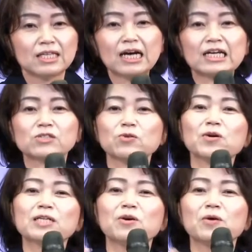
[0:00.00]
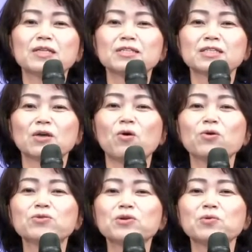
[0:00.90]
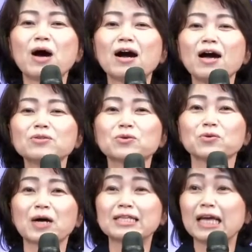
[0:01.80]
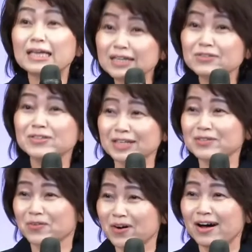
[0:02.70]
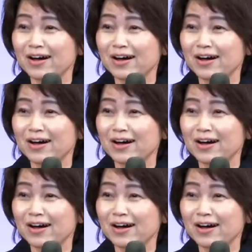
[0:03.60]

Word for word: だからその方を私たちは本当に分かることができるんでしょうか。